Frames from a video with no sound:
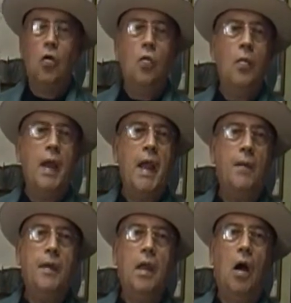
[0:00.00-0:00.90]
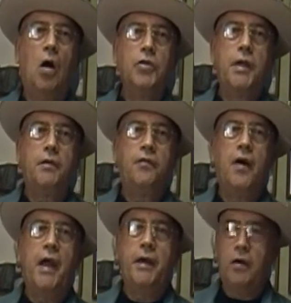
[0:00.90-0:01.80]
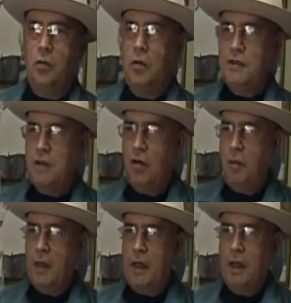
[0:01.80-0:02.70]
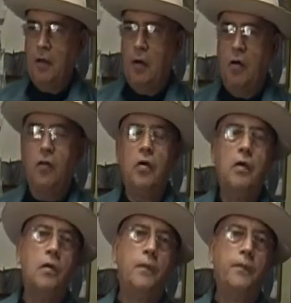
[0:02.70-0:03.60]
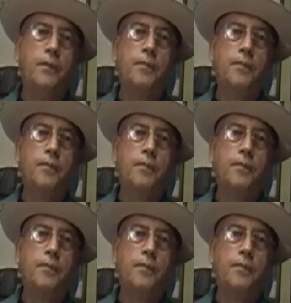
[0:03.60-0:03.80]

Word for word: Un Miami under fire, como dicen los americanos, bajo fuego.